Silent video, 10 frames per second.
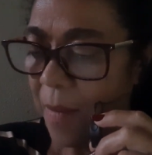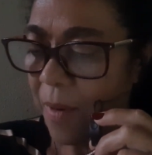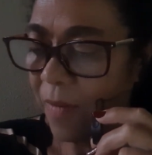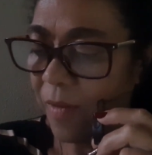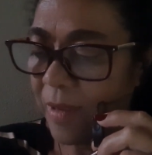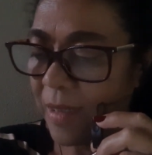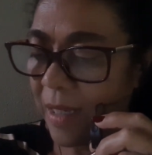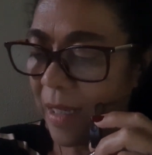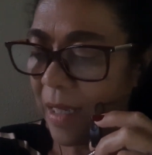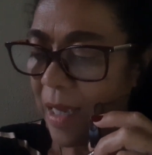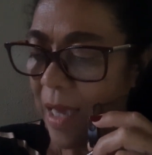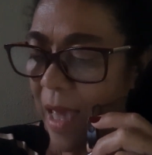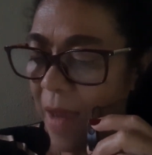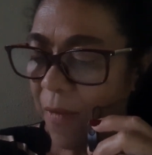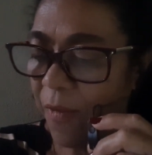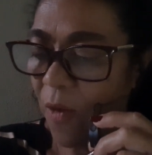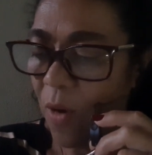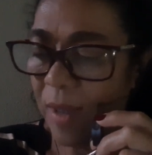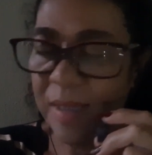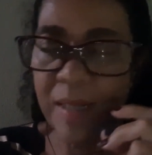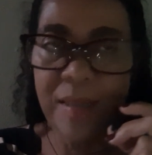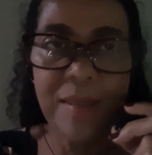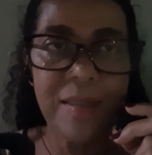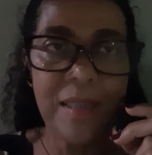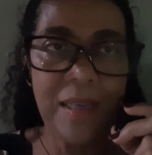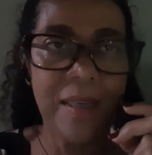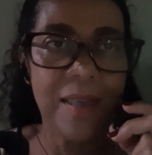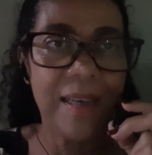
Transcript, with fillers: para você fortalecer